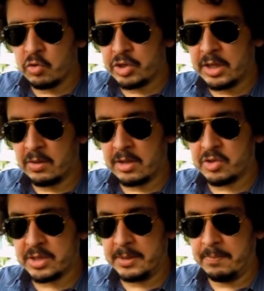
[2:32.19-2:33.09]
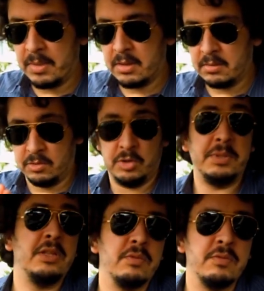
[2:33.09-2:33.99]
quand j'étais en Algérie,
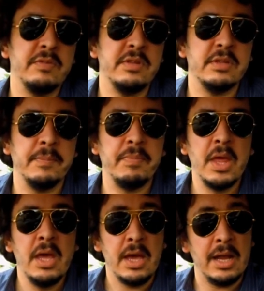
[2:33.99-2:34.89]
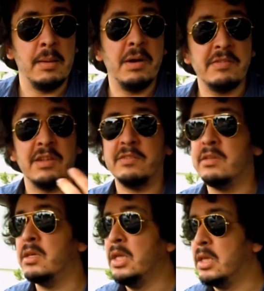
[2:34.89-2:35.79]
J'habitais dans une cité. Et à la base, la
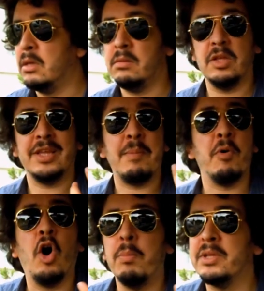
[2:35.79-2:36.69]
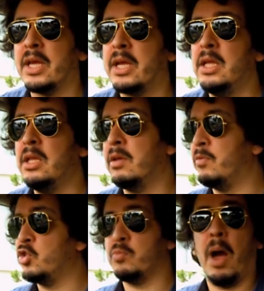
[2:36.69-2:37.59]
cité était, très propre, très clean. Il y
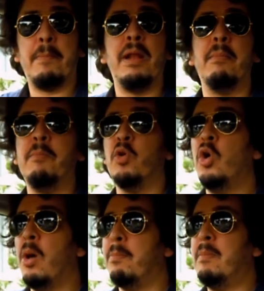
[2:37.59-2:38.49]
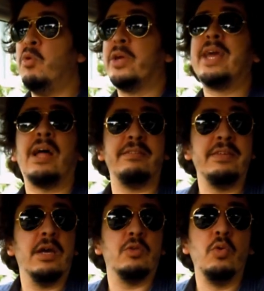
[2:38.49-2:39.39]
avait, je me rappelle, même le, même le
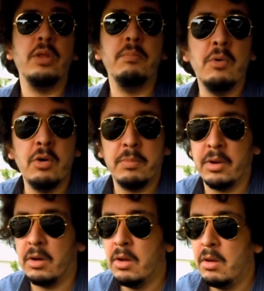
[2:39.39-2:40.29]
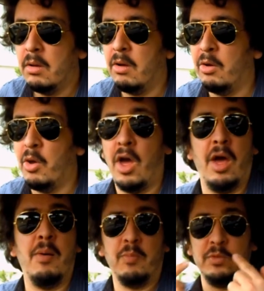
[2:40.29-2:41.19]
gardien de l'immeuble,
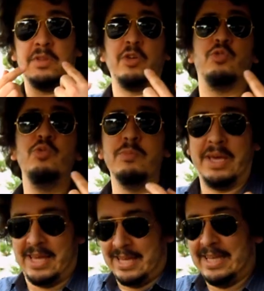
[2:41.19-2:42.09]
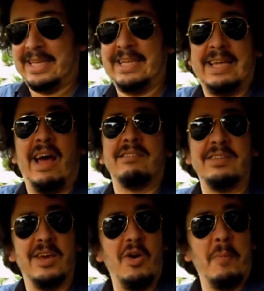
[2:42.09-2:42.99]
euh, un moustachu, mais
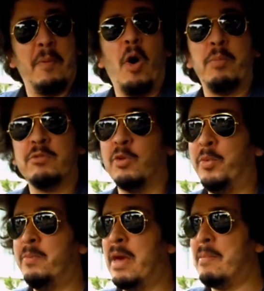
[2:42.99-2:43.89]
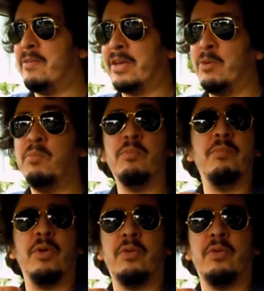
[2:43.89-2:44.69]
gardien propre sur lui-même, avec une,